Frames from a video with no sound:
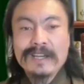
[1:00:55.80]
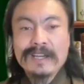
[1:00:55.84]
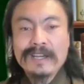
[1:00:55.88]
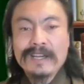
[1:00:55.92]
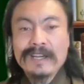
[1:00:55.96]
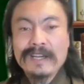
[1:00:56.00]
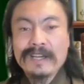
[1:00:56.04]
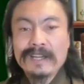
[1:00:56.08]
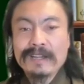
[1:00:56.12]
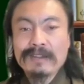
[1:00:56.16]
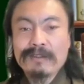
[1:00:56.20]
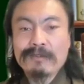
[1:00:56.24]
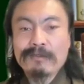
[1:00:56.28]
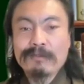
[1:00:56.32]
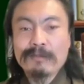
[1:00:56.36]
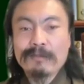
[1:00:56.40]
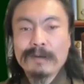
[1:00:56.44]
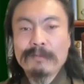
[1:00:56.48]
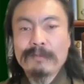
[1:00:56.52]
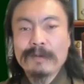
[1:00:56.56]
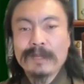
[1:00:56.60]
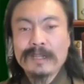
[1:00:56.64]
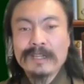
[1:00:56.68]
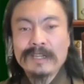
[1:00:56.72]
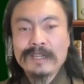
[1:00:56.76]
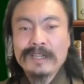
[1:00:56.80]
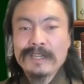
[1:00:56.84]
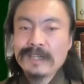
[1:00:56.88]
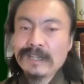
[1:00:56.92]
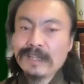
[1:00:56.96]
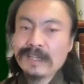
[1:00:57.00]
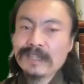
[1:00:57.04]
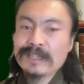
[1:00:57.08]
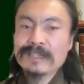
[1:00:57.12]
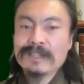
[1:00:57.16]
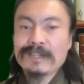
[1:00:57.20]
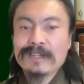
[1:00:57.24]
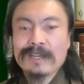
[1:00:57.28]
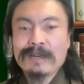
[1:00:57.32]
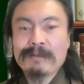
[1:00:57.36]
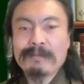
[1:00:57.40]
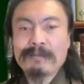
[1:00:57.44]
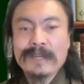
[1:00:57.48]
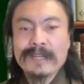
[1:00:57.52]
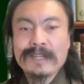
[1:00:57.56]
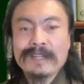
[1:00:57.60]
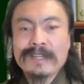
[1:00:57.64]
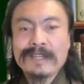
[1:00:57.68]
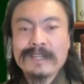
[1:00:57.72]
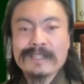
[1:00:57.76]
えっ、ー、と、まあ、マネリテラシーはね、あん
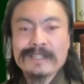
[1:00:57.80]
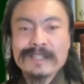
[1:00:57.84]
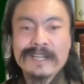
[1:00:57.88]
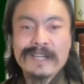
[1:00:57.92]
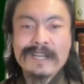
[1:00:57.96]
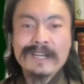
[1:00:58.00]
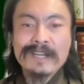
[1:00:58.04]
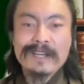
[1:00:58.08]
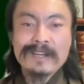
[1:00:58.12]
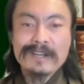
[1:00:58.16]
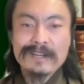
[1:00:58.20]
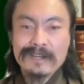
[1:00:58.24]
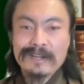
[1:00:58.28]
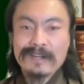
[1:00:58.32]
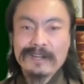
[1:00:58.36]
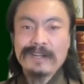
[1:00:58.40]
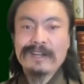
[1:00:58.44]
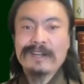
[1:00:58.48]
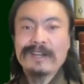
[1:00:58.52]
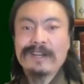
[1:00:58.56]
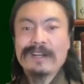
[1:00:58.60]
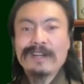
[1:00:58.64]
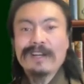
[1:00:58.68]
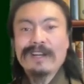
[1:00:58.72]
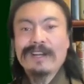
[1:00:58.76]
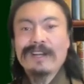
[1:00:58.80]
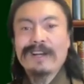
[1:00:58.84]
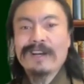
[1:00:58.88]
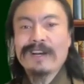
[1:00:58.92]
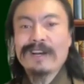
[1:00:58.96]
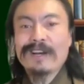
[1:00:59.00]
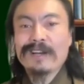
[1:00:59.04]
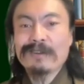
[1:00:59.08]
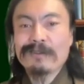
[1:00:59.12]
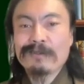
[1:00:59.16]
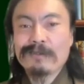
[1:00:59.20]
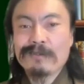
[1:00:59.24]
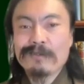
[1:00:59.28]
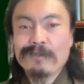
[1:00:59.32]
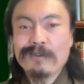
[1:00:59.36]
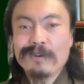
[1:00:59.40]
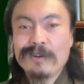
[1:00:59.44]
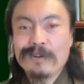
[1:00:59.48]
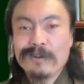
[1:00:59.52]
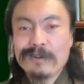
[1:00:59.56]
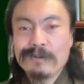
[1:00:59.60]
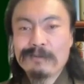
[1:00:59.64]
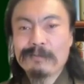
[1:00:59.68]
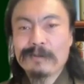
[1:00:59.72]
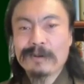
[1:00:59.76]
まやんないですね。うん。あの、
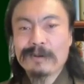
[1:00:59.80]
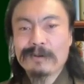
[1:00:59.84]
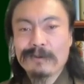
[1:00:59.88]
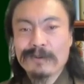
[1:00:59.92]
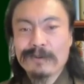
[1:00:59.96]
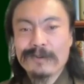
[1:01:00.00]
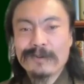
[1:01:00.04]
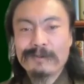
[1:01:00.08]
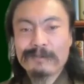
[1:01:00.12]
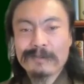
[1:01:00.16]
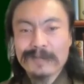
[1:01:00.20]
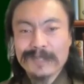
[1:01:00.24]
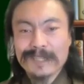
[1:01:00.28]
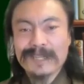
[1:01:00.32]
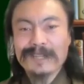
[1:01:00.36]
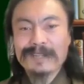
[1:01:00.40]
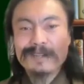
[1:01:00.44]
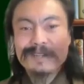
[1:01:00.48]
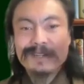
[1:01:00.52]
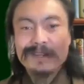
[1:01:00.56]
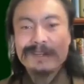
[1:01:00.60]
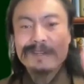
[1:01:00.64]
まあ、これはまた、